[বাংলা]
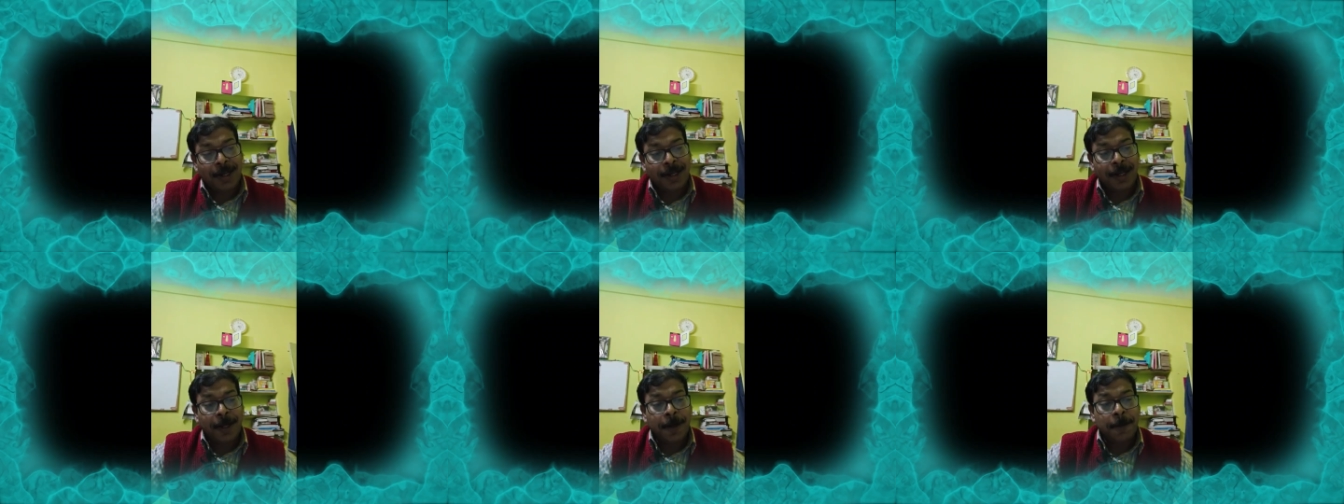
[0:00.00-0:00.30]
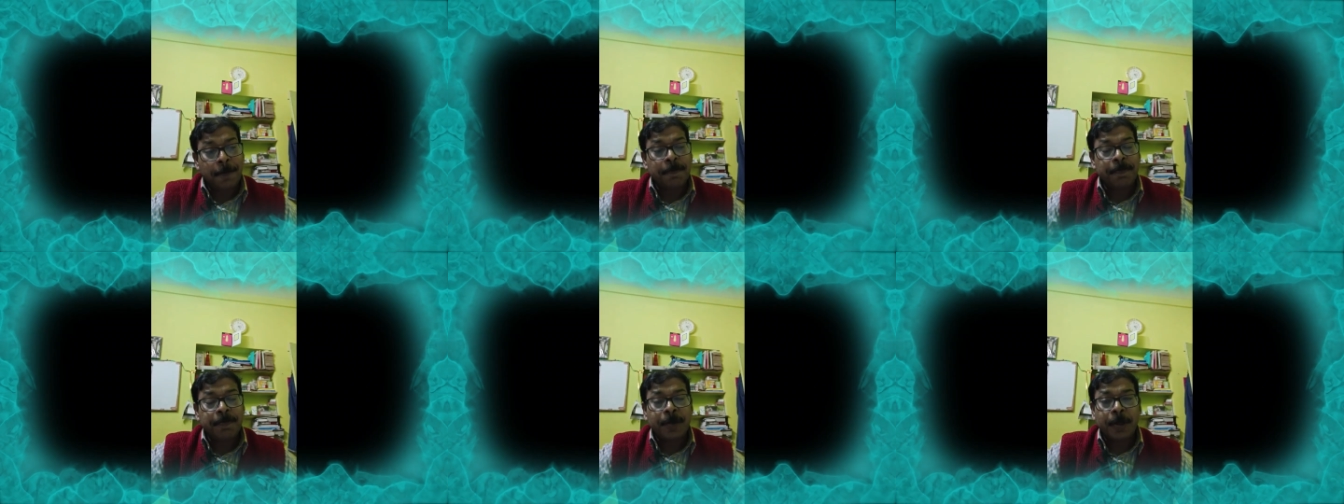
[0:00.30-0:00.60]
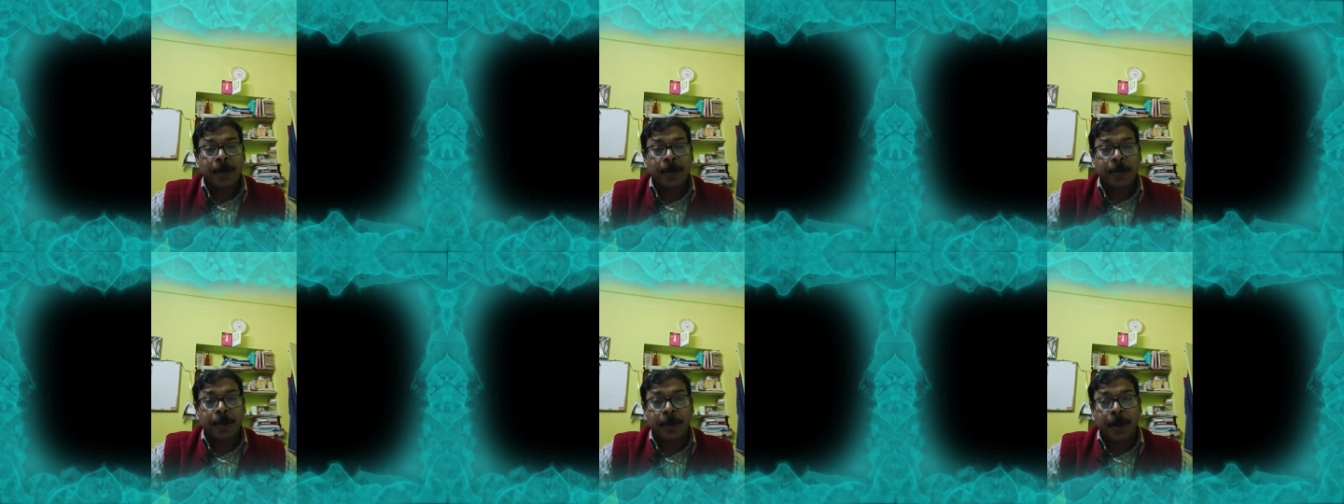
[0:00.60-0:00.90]
লাগে
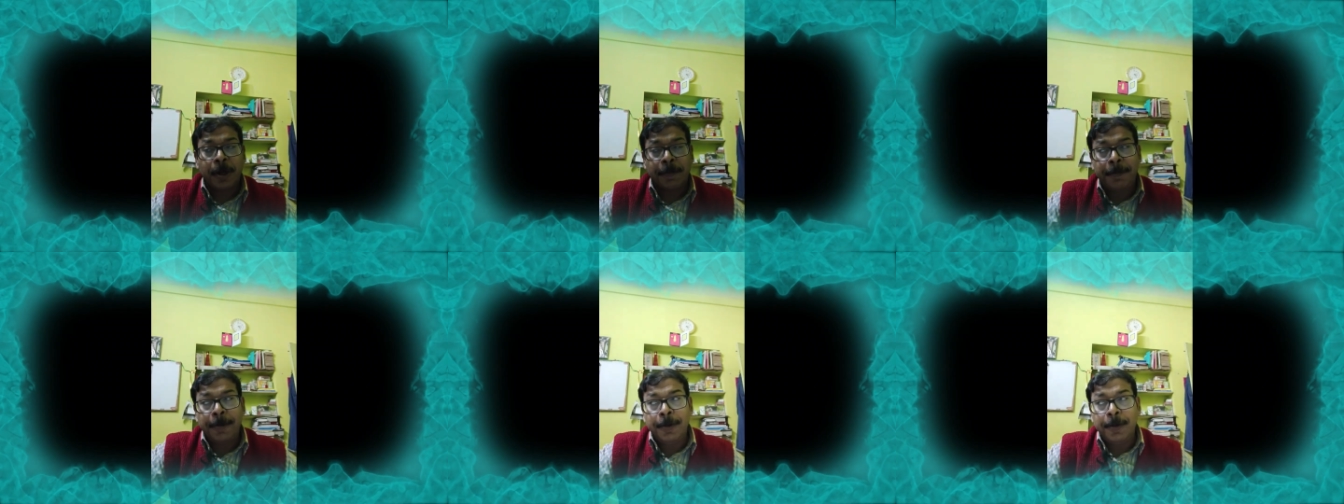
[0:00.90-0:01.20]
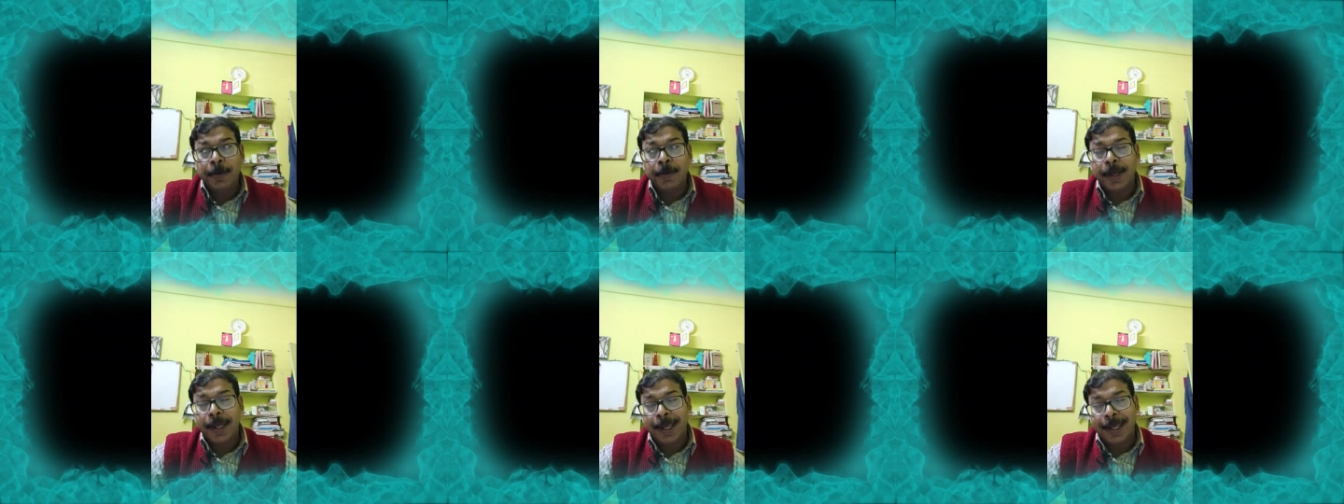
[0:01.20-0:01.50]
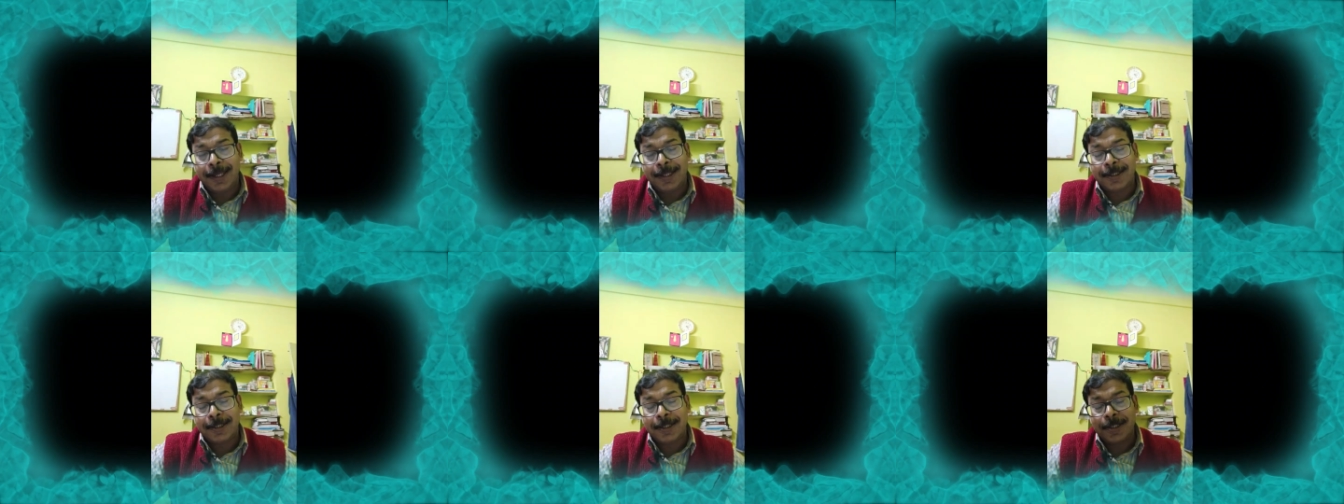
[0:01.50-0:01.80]
ডব্লু
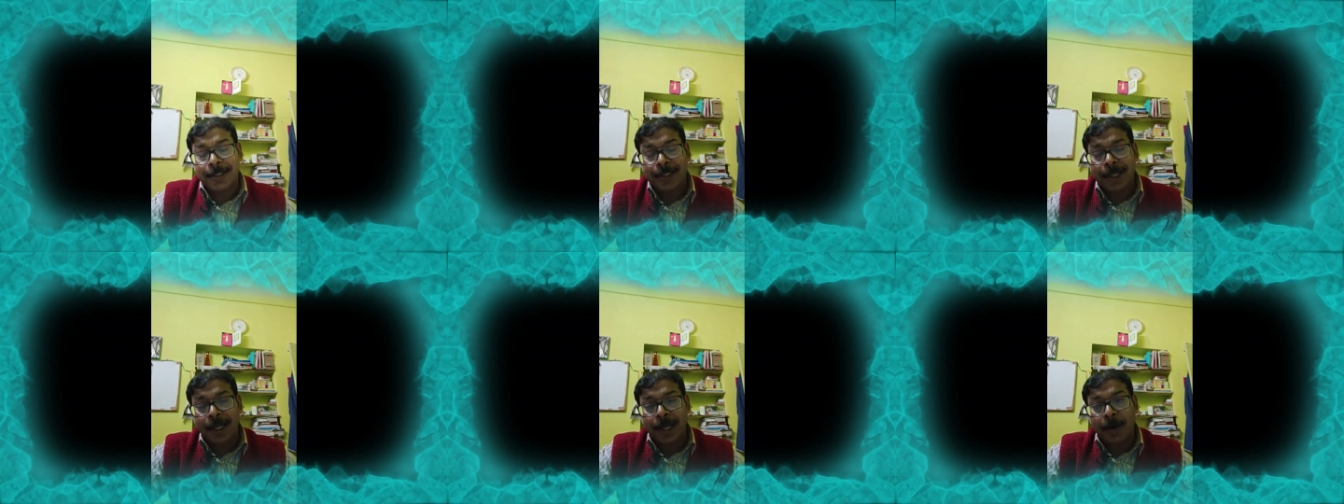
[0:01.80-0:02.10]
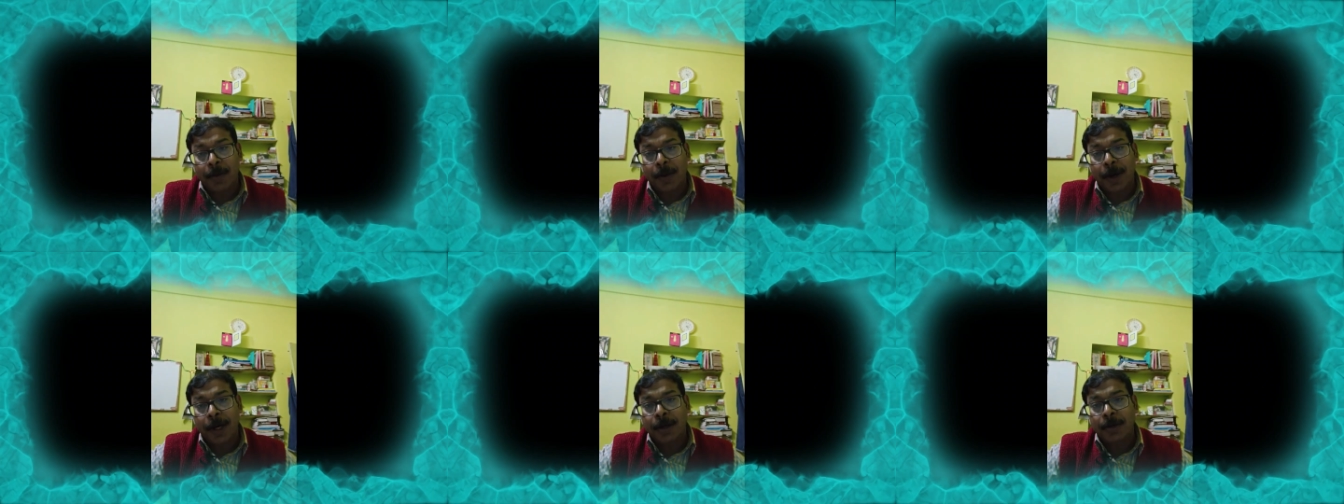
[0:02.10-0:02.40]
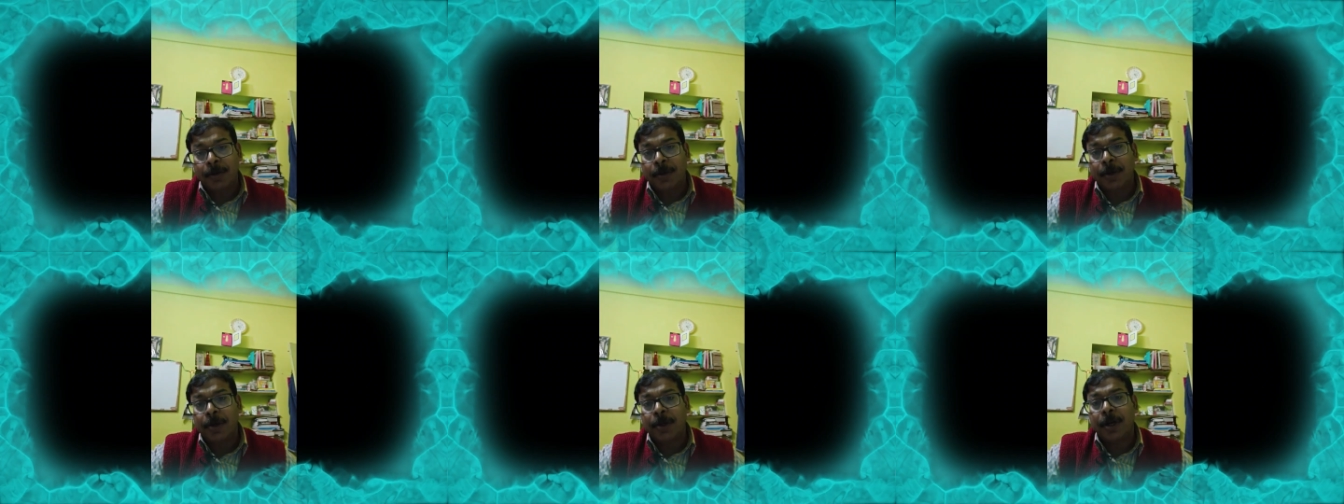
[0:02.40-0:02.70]
এইচ যে
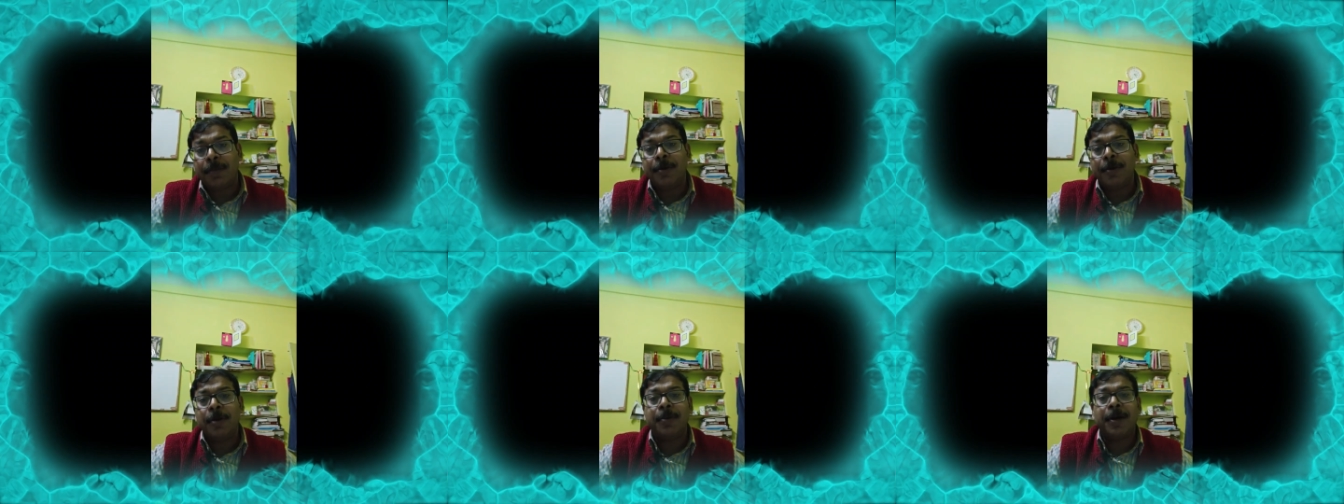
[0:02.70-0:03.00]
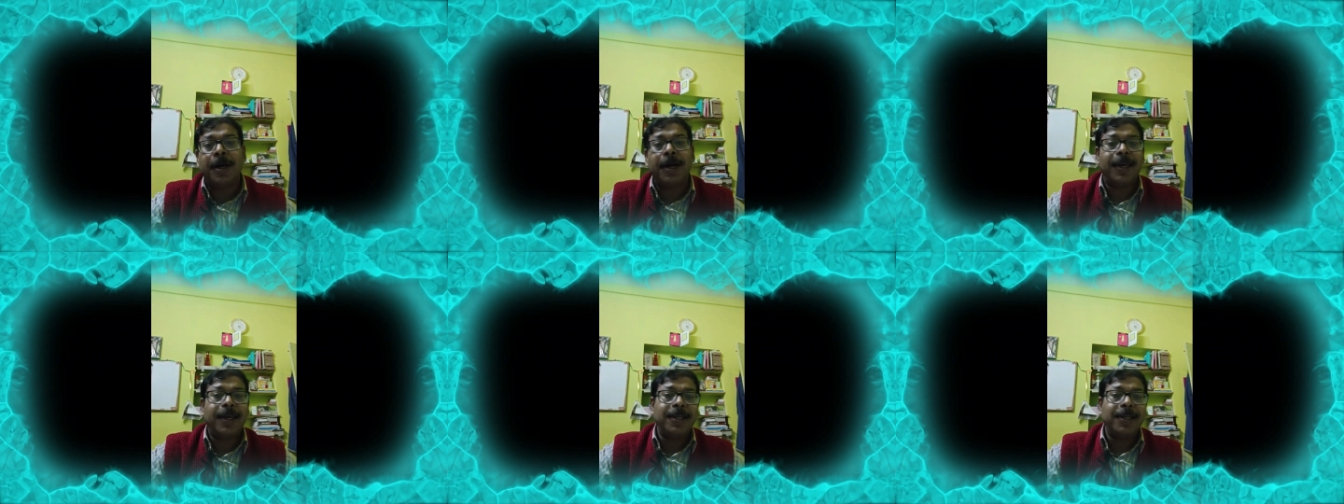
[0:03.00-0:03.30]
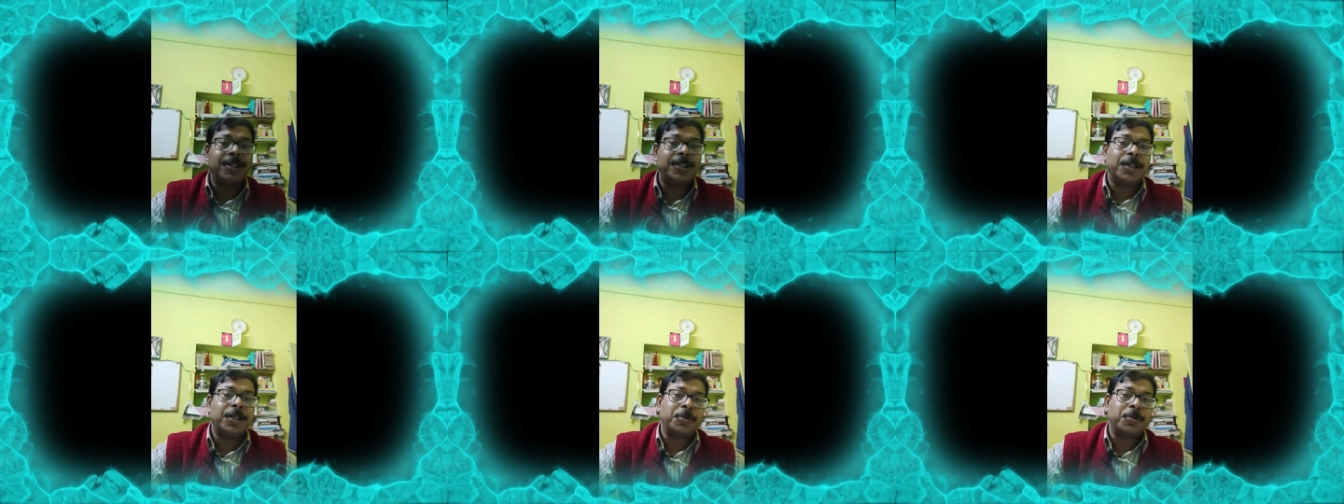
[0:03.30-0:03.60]
ওয়ার্ডগুলো ডব্লু বা
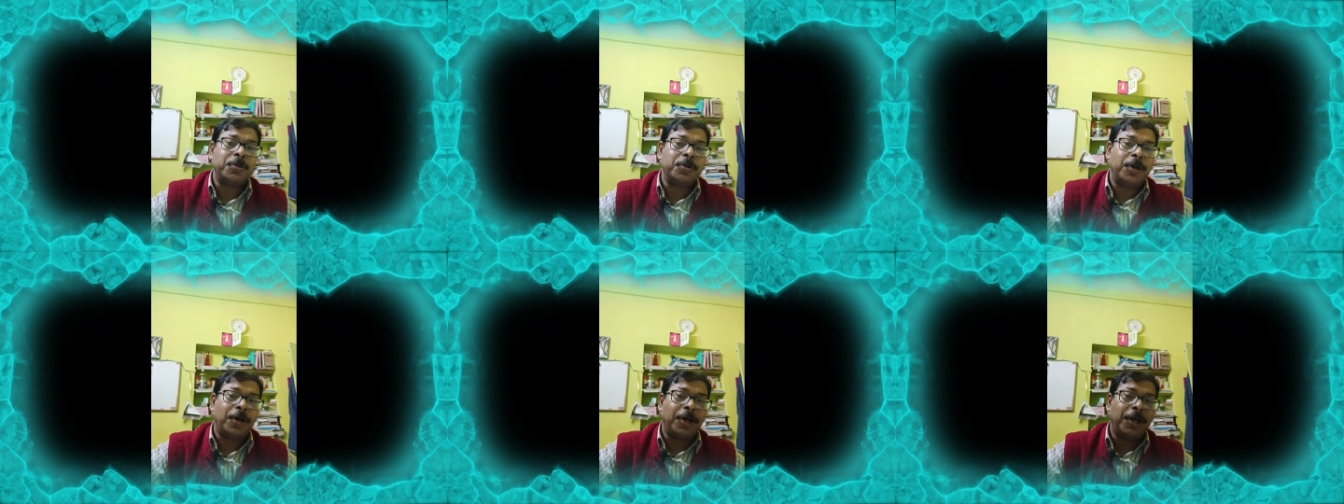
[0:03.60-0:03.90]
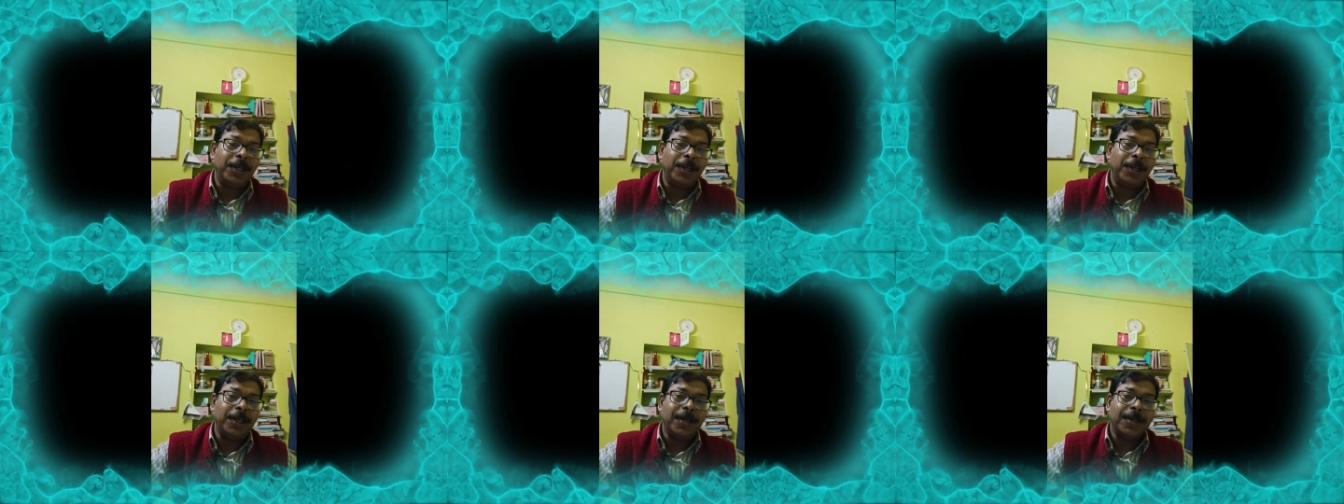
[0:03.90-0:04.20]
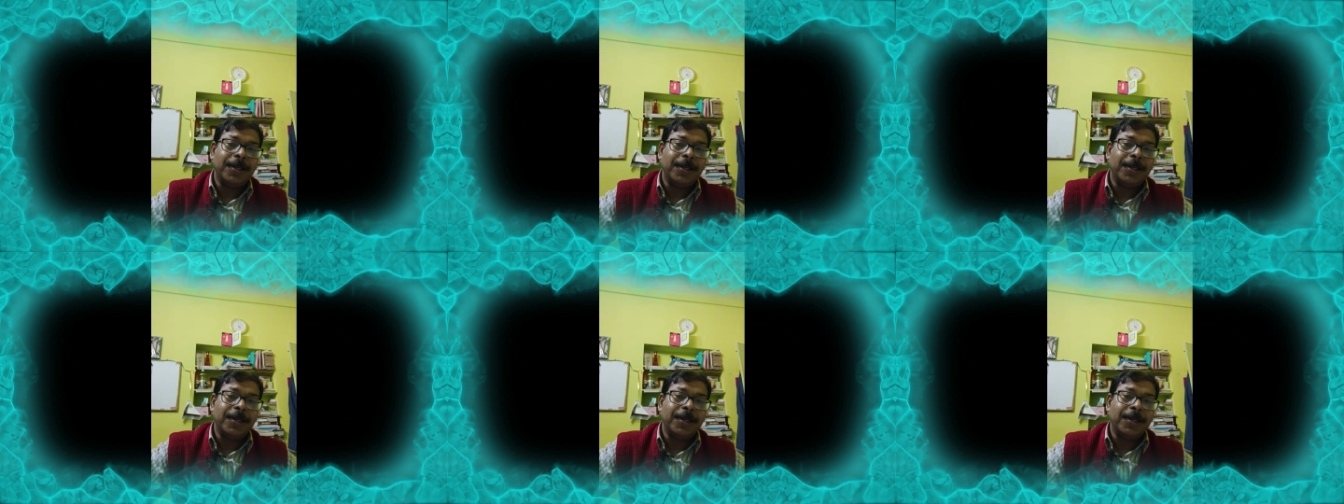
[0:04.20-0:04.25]
এইচ দিয়ে শুরু হয়